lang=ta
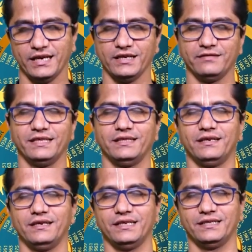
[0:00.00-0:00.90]

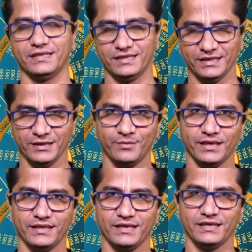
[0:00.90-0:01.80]
ராகவேந்திராயா
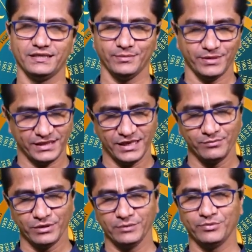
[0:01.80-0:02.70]
சத்யதர்மரதாகஜா
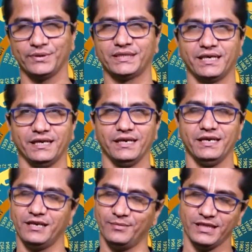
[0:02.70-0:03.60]
பஜதாம் கல்பவிக்ஷாய
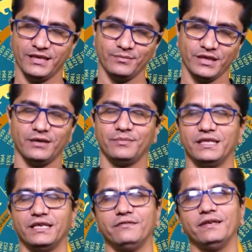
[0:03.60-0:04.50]
நமதாம்
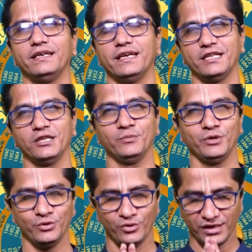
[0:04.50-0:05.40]
காமதேனுவே
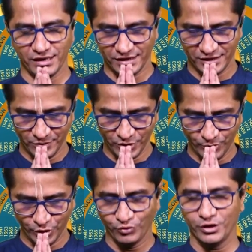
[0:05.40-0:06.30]
எனதருமை குருநாதர் திருமிகு
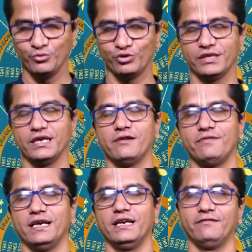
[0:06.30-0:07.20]
மூர்த்தியை
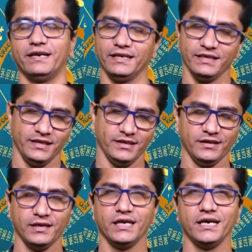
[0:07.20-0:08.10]
அவர்களை வணங்கி
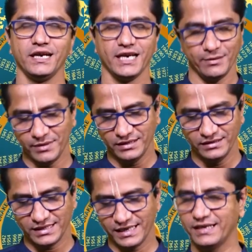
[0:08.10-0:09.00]
நமது
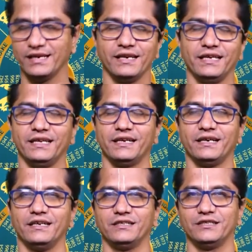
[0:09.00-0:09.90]
சேனல்
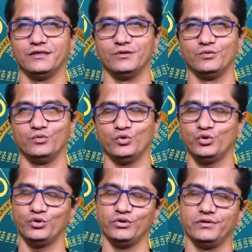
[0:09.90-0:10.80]
நேயர்களுக்கு
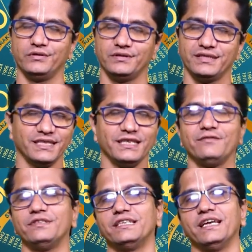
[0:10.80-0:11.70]
ஒரு சிறிய
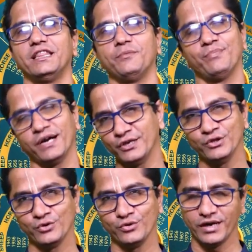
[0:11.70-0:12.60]
விஷயத்தை
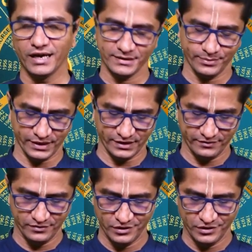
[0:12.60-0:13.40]
பகிர்ந்து கொள்ளணும்னு ஆசைப்படுறேன்